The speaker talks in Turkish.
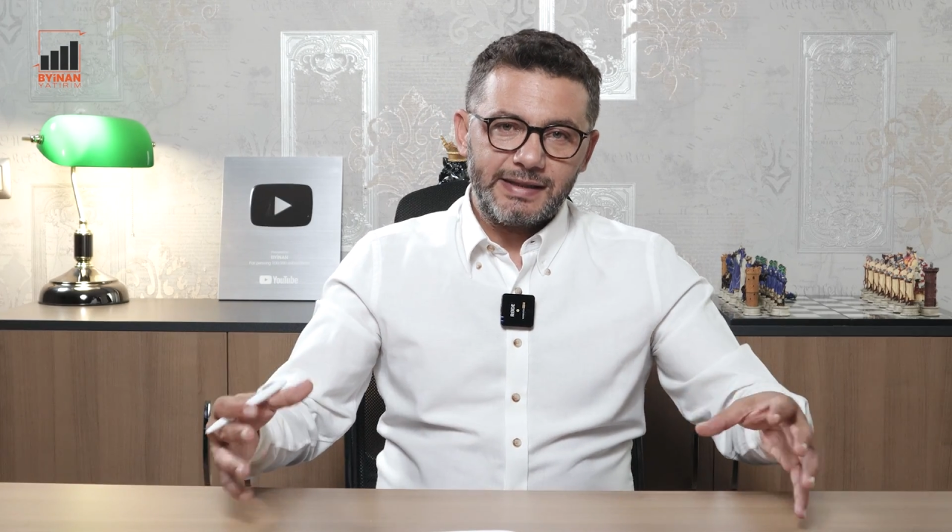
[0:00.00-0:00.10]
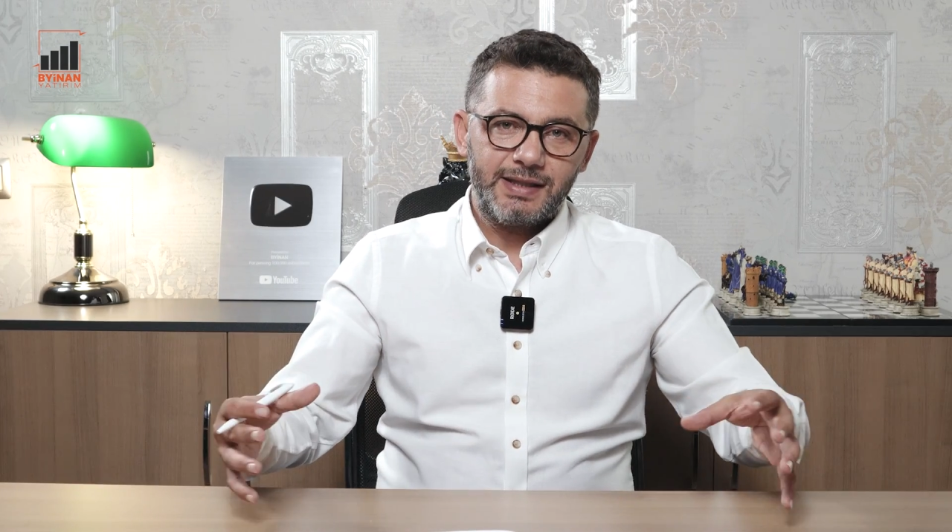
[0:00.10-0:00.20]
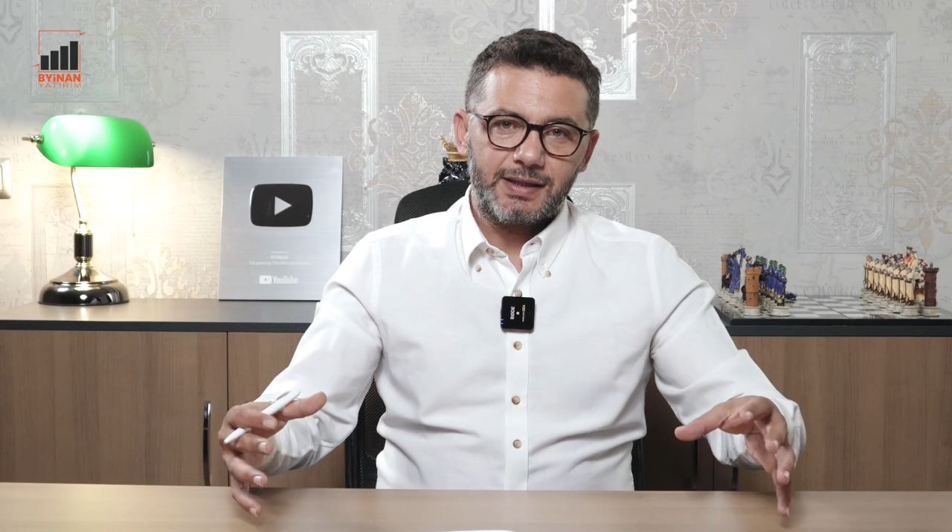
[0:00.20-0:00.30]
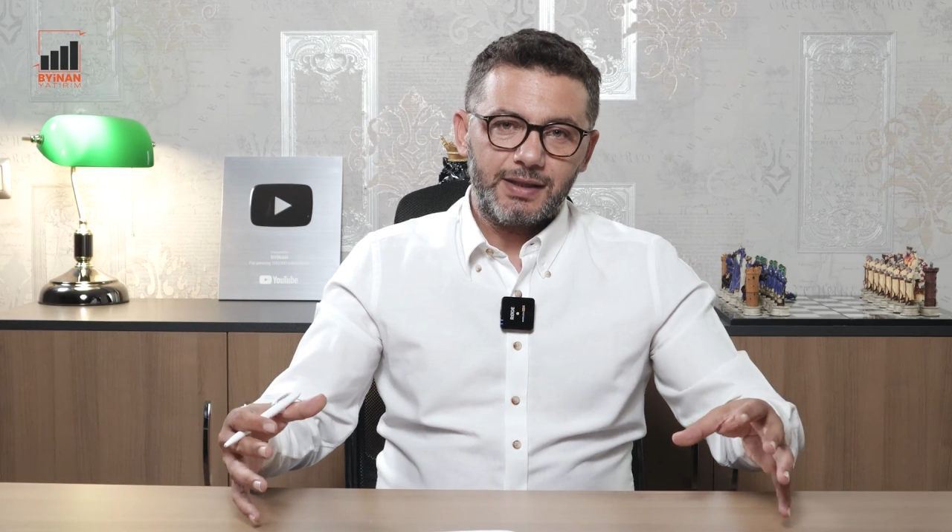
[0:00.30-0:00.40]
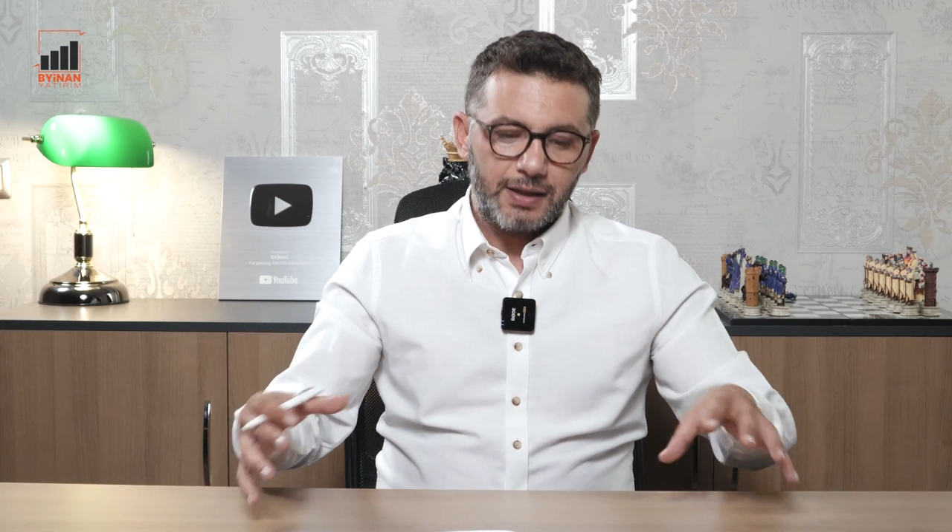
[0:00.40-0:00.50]

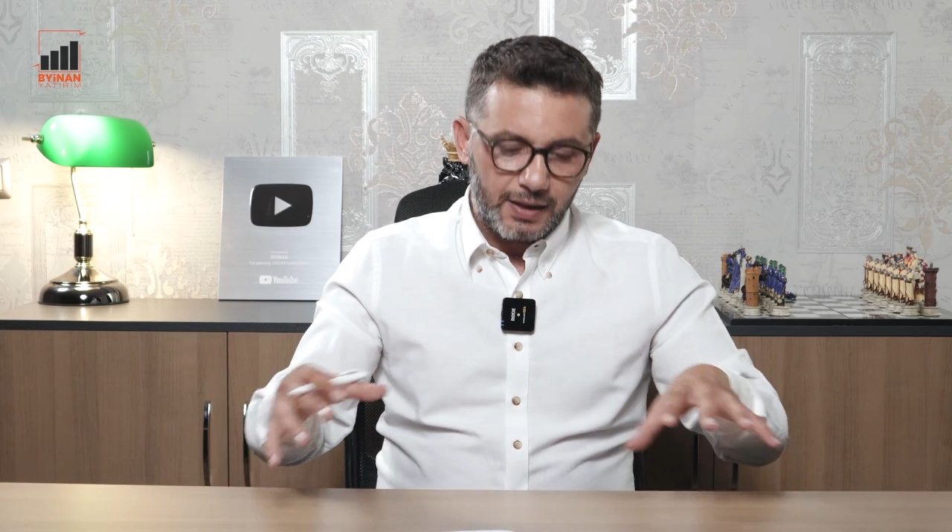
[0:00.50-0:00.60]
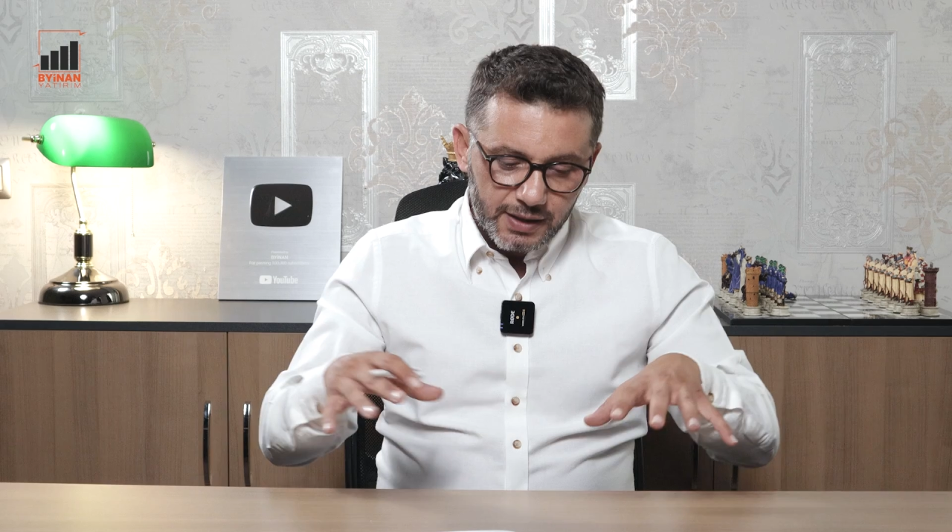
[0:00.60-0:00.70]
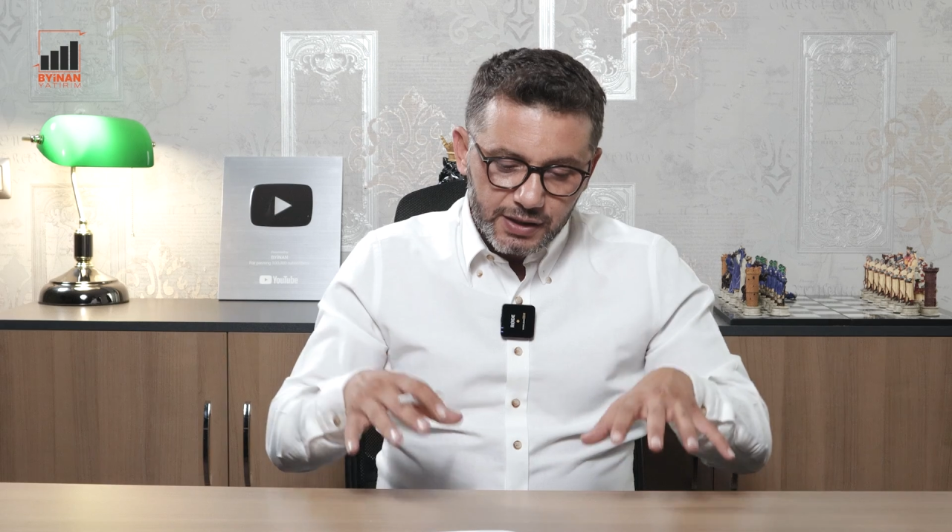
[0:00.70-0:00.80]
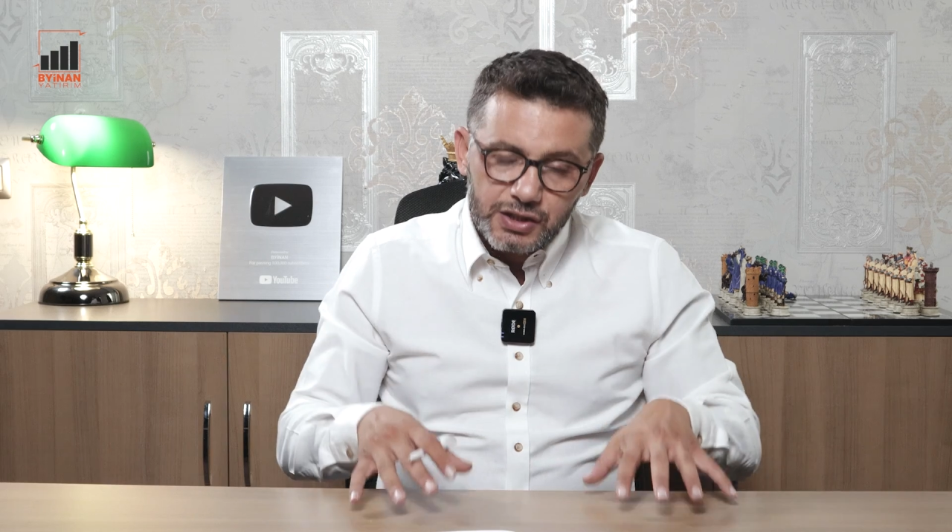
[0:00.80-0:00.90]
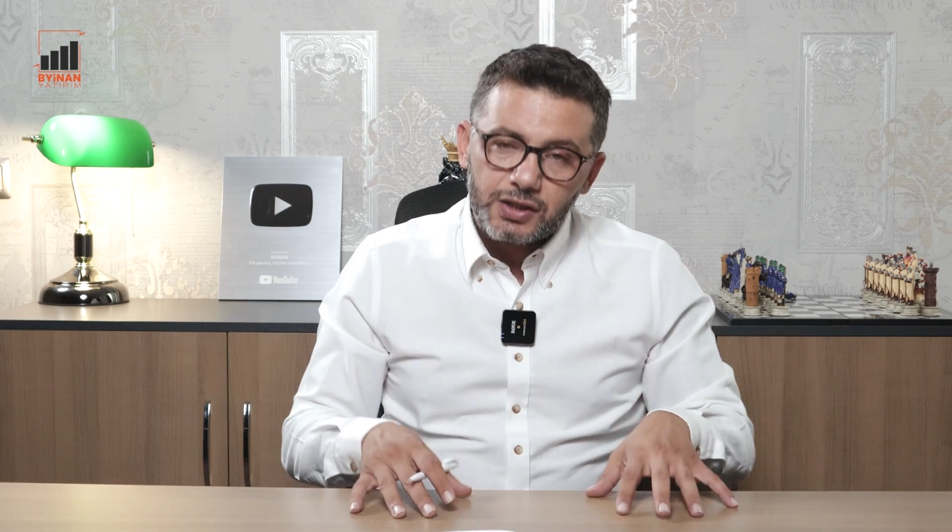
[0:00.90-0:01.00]
nedeni
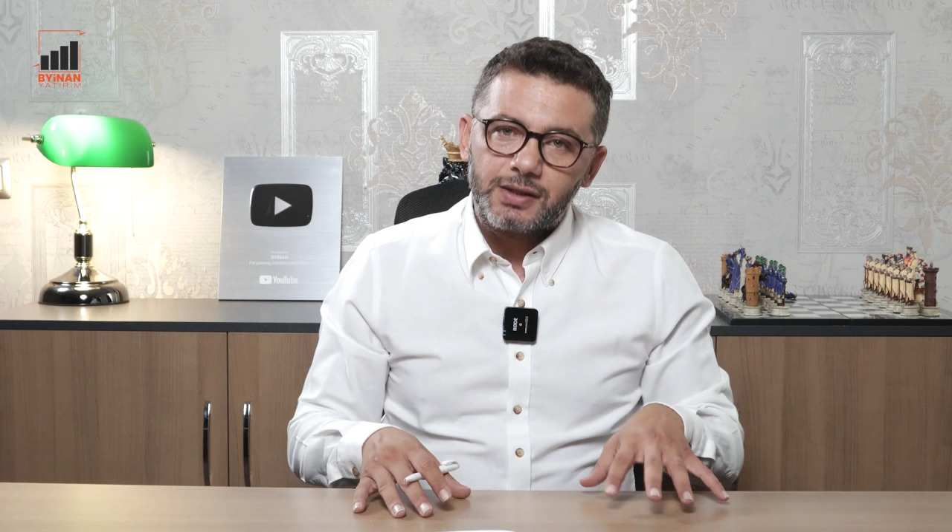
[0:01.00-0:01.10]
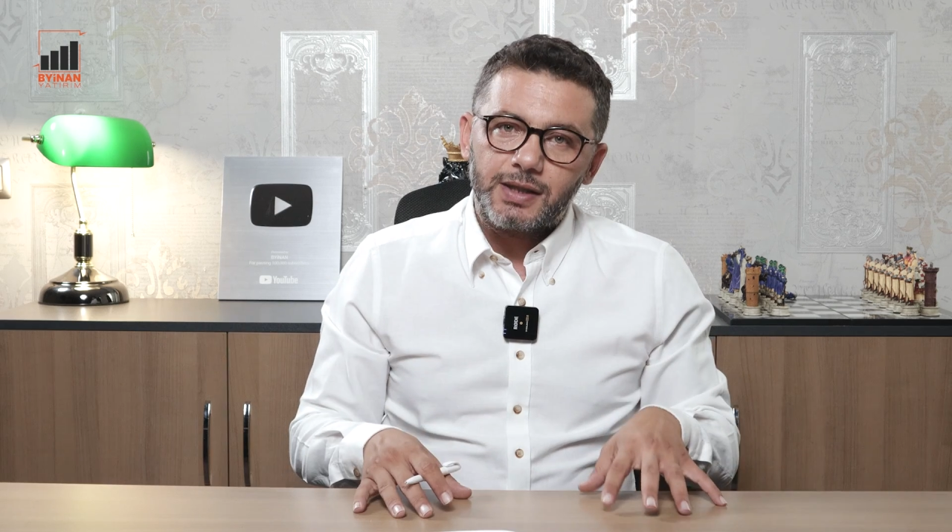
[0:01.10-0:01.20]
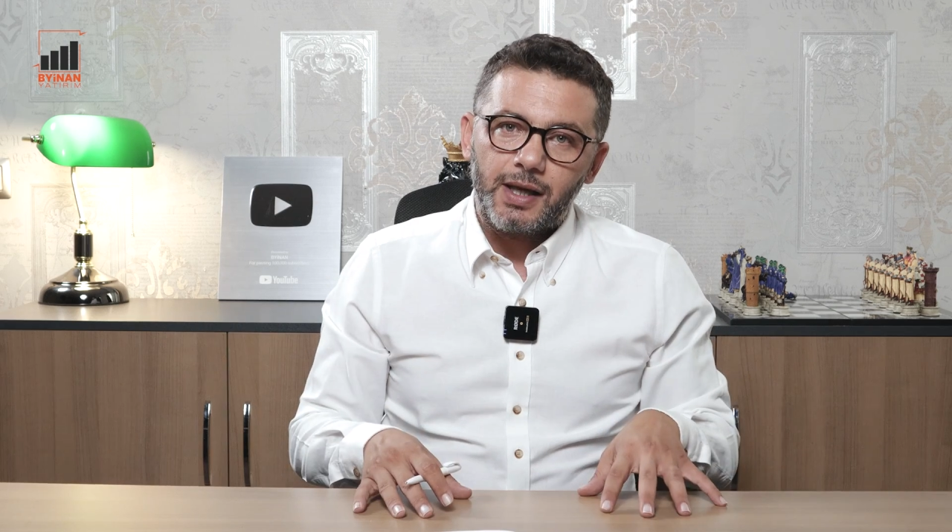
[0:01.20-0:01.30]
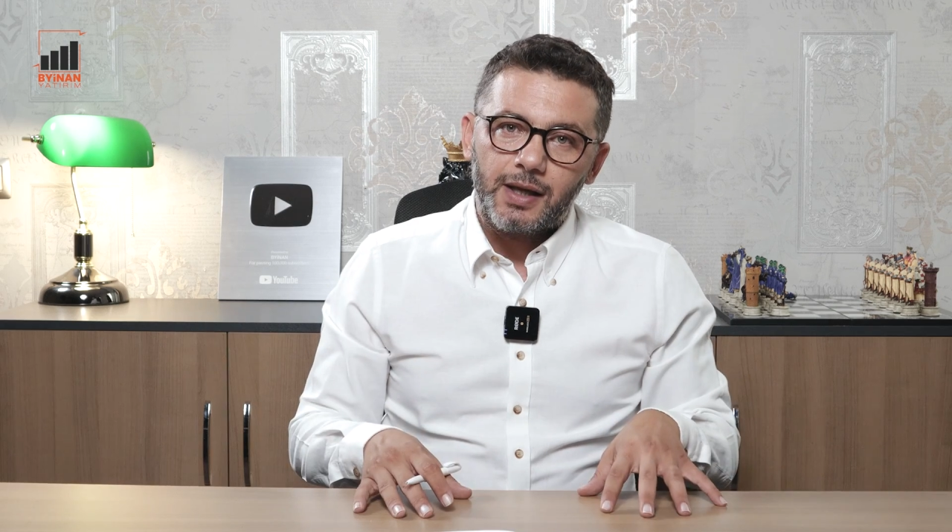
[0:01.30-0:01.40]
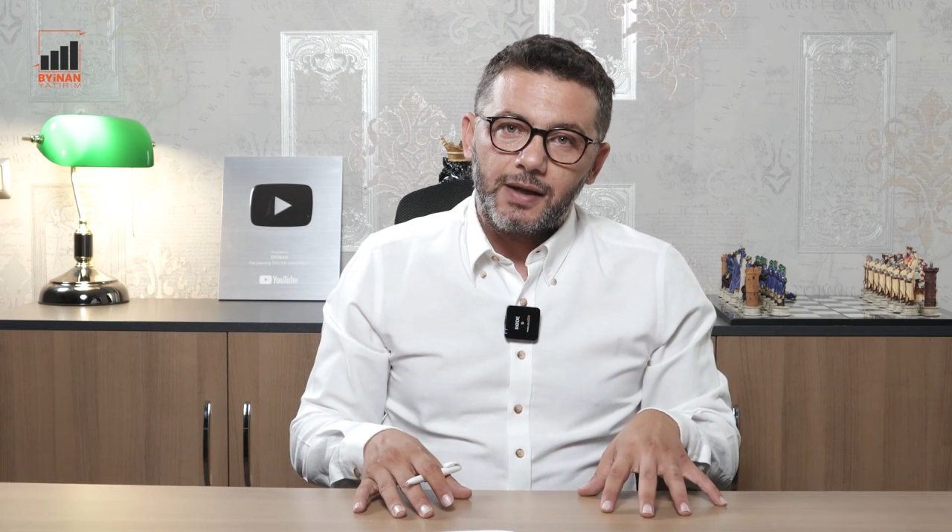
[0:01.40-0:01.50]

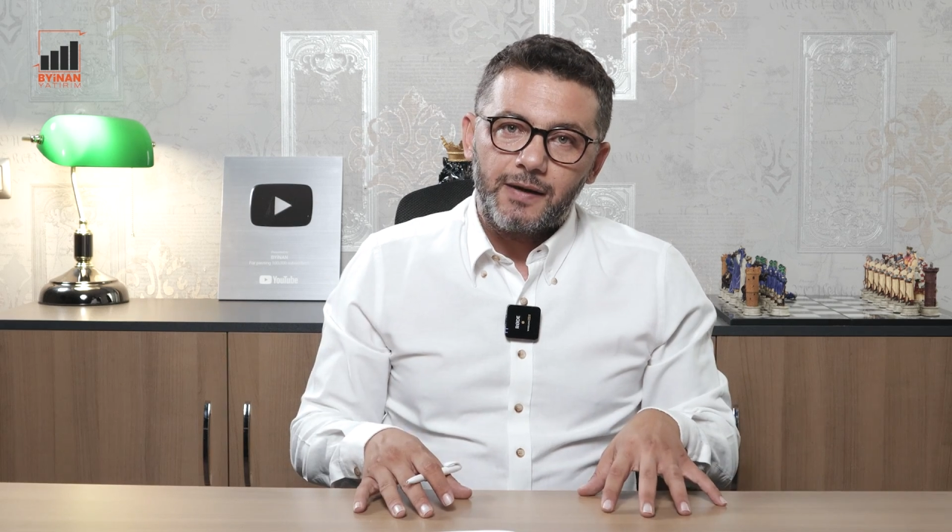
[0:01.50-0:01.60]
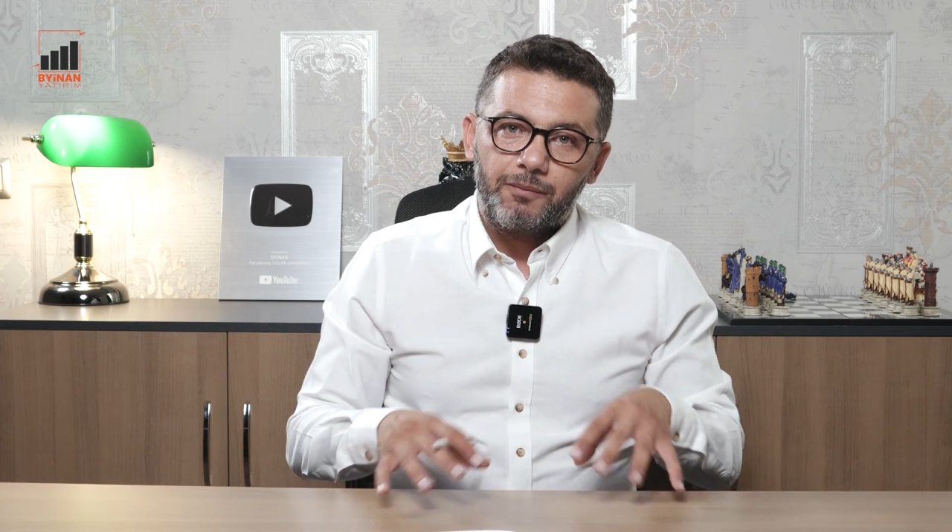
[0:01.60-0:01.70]
içinde